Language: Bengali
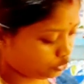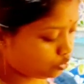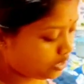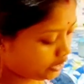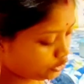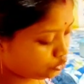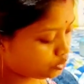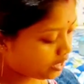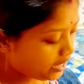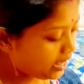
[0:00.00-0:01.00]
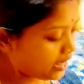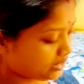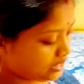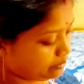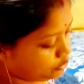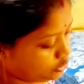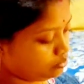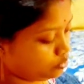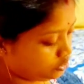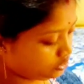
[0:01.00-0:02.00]
ছোলাটা চুলায় তারপরে
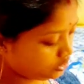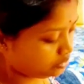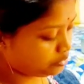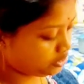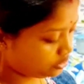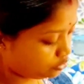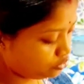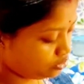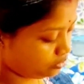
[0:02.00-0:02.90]
দিব হম তো